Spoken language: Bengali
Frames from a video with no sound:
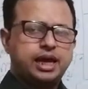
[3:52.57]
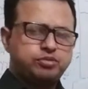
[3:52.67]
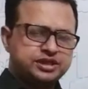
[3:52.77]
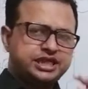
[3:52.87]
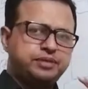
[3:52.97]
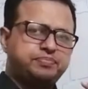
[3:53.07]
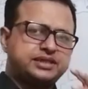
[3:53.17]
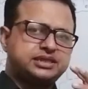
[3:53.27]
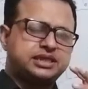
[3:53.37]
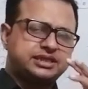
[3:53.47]
এবং টেন
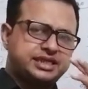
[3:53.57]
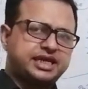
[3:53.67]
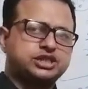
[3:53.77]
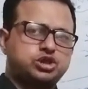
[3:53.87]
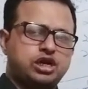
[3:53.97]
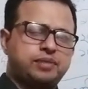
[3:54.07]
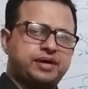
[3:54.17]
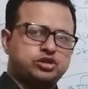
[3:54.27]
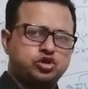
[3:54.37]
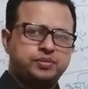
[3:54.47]
পার্সেন্ট ট্যাক্স ধরার
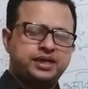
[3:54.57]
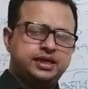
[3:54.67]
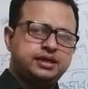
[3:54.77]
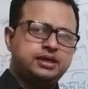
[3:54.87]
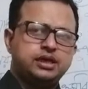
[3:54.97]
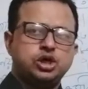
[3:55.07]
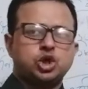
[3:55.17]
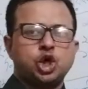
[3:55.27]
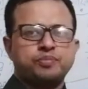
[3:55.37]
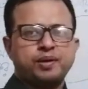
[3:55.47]
মাধ্যমে
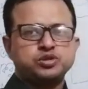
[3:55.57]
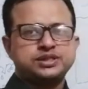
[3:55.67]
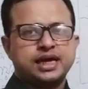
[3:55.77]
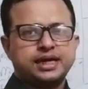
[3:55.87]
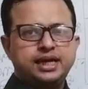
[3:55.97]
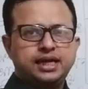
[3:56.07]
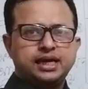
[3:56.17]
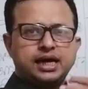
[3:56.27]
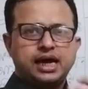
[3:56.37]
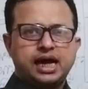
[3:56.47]
কর ব্যবস্থাকে
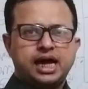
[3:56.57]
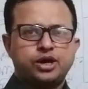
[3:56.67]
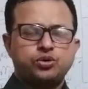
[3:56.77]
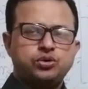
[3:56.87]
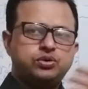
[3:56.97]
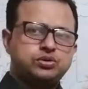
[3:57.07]
আরও